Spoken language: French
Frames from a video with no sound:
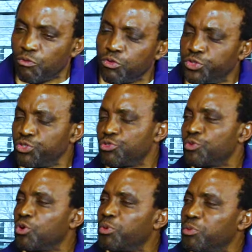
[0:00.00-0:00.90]
Vous, si je
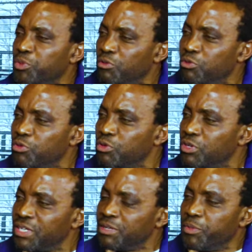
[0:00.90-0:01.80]
vous comprends bien, vous,
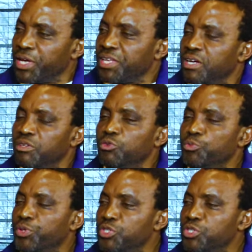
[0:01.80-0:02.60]
mais il y a une